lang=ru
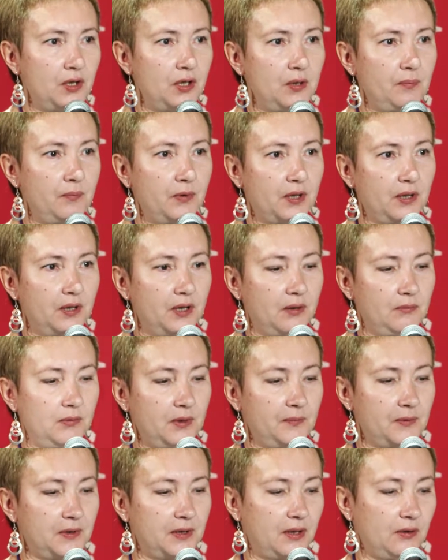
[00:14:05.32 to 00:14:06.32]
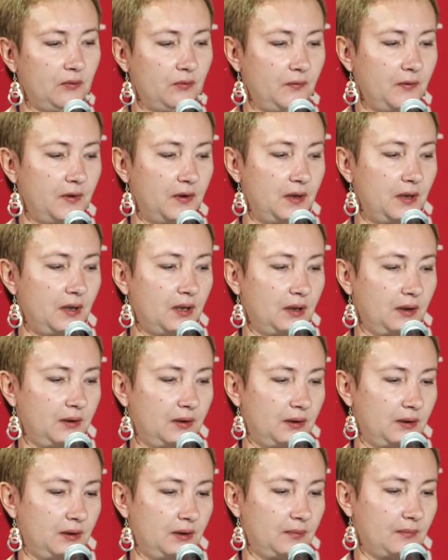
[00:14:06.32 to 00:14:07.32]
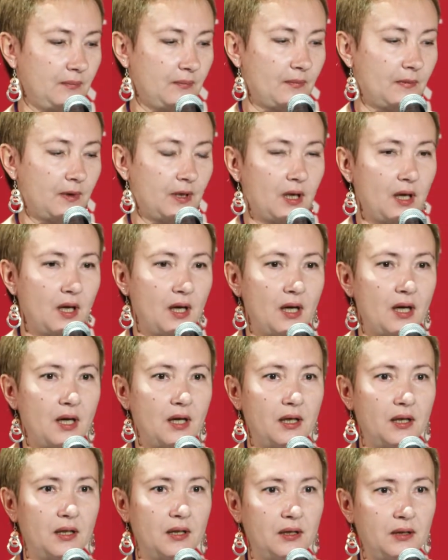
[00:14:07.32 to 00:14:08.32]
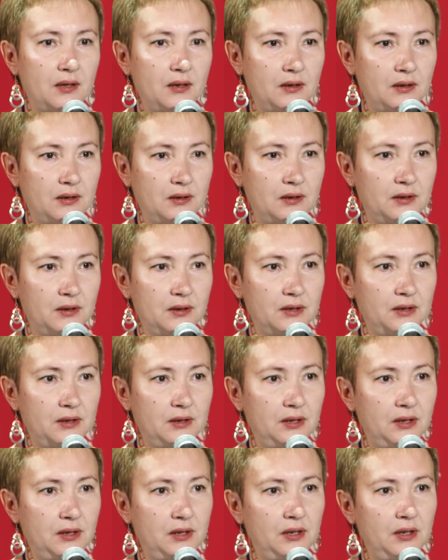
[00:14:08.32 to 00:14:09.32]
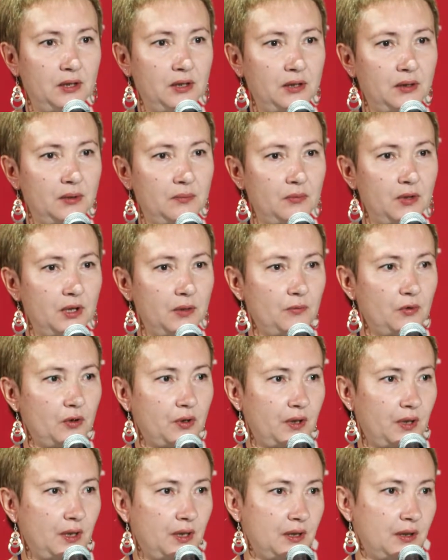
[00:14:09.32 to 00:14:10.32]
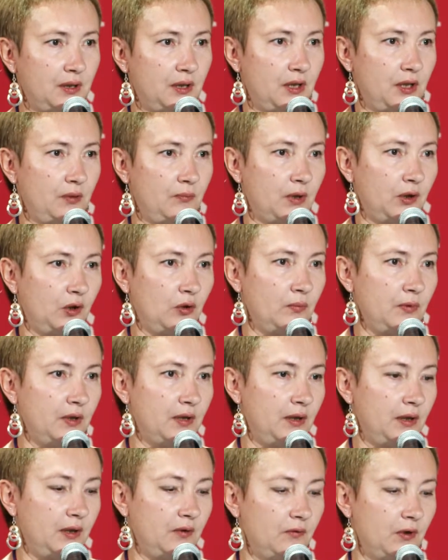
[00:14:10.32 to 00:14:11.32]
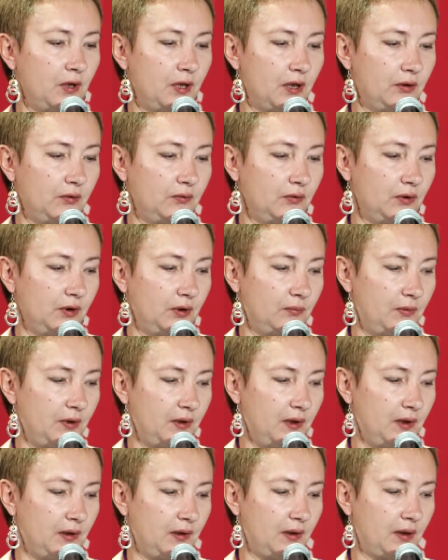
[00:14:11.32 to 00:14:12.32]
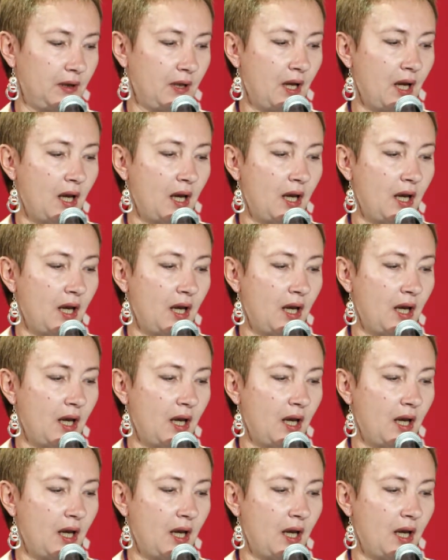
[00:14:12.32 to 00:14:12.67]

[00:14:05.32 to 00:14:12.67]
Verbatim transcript: и программах постановки диагноза. А, и мы немножко расскажем о том исследовании, которое мы делали.